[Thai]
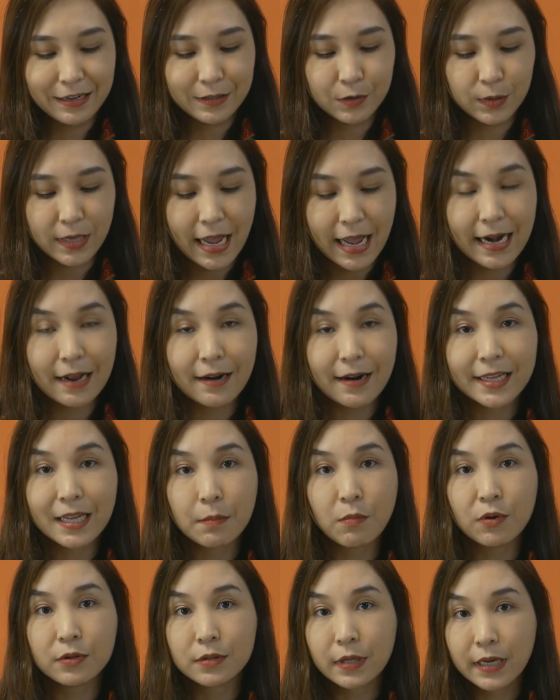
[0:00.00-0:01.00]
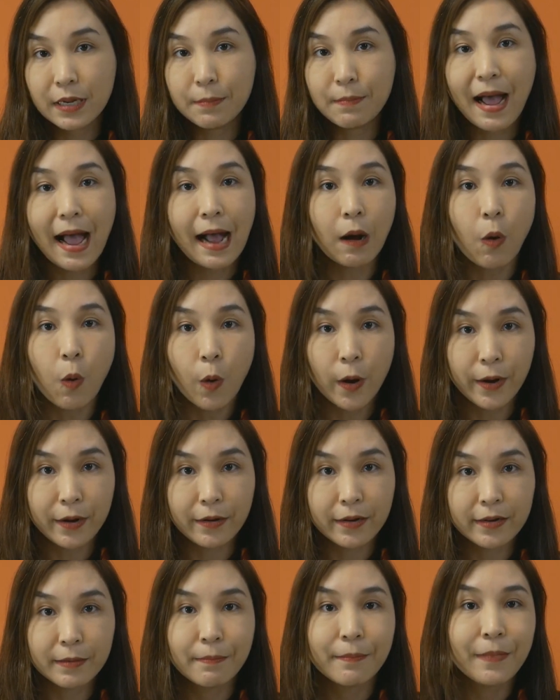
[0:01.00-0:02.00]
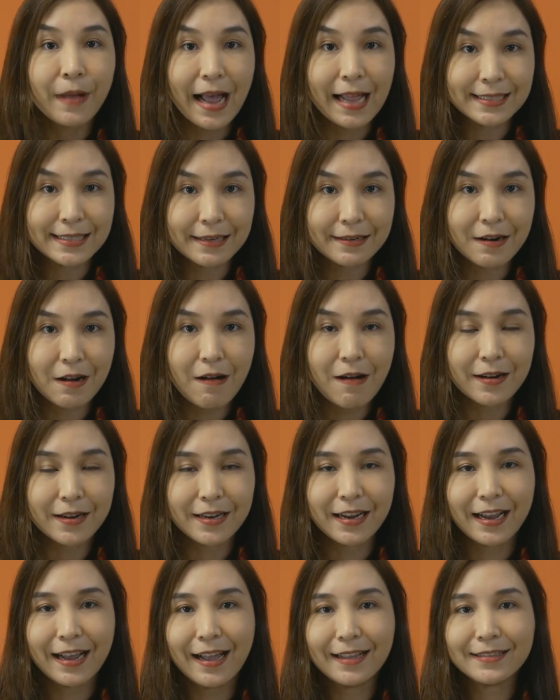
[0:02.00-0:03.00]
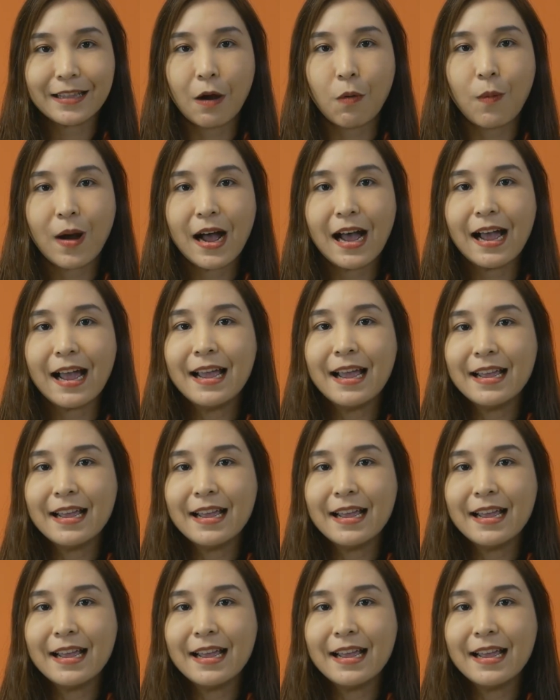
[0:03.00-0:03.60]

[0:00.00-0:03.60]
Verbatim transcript: สุดท้ายแล้วรัฐมนตรีบางคนอาจจะรอดนะคะ แต่ว่า